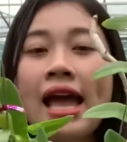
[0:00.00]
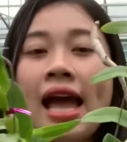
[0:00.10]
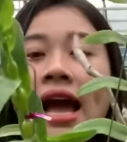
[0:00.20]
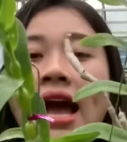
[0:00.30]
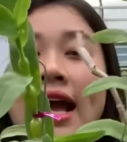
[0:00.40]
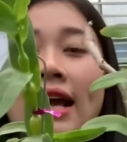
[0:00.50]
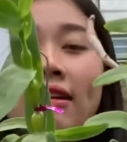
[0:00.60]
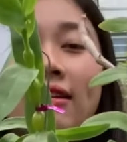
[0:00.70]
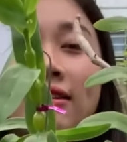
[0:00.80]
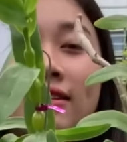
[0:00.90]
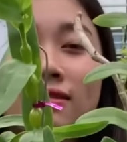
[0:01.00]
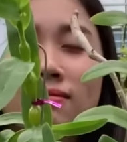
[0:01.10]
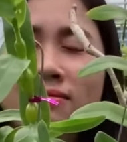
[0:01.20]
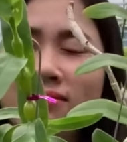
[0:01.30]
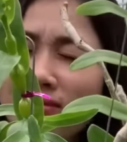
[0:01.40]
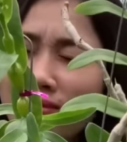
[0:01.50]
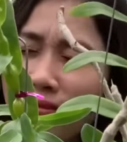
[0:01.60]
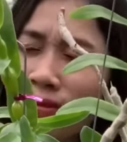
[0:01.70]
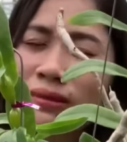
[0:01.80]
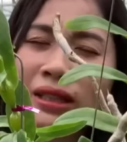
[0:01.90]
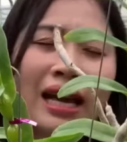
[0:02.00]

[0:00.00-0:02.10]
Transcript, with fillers: hai trăm ba mươi ngàn hai chậu.